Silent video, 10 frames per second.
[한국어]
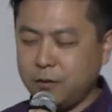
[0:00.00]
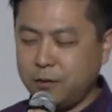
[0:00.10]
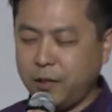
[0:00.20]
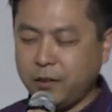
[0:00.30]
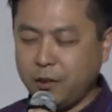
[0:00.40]

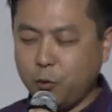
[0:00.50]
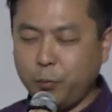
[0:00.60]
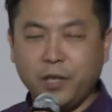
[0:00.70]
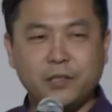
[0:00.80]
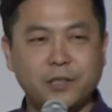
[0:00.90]
그 행사
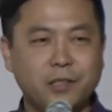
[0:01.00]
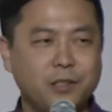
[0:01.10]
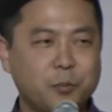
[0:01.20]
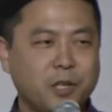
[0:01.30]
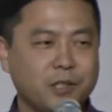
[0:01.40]

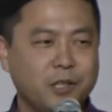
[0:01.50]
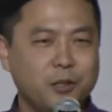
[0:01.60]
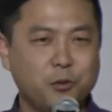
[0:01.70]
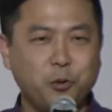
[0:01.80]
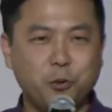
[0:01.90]
홈페이지에 박사
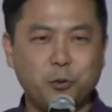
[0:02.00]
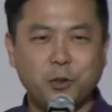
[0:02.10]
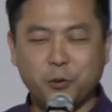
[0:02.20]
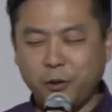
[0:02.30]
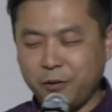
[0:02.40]

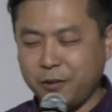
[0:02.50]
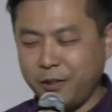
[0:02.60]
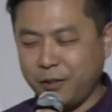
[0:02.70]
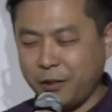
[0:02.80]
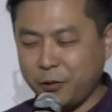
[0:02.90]
수료라고 되어
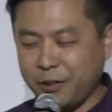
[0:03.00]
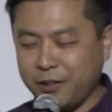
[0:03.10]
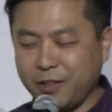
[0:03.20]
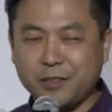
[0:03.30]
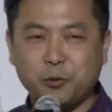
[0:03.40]
있는데 굉장히
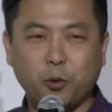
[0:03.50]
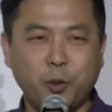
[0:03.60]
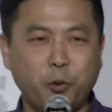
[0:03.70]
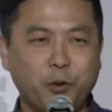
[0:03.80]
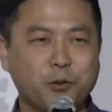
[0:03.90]
사실 좋게
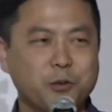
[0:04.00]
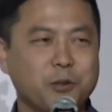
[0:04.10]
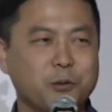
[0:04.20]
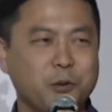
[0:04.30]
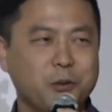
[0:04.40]
표현해 주신
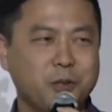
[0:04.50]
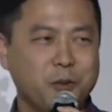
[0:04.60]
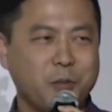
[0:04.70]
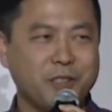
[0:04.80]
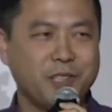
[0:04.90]
거고요.
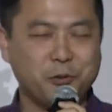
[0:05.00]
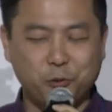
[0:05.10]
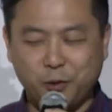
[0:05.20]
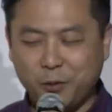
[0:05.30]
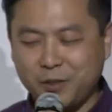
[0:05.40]
박사
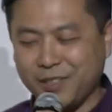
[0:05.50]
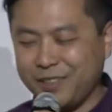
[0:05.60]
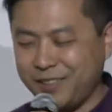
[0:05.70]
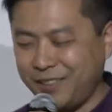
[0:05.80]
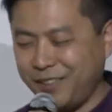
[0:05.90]
중퇴입니다.
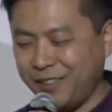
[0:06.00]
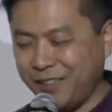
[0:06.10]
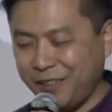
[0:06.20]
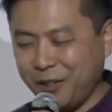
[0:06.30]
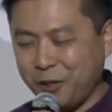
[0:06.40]
네.
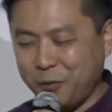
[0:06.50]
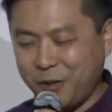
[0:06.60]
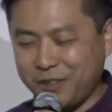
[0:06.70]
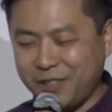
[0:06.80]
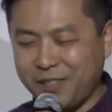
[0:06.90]

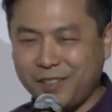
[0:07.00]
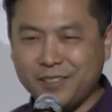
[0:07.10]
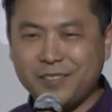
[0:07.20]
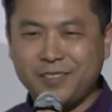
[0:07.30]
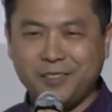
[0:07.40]

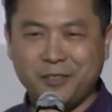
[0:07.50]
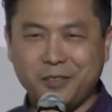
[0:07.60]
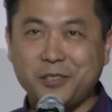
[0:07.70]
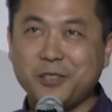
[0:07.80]
박사를 어,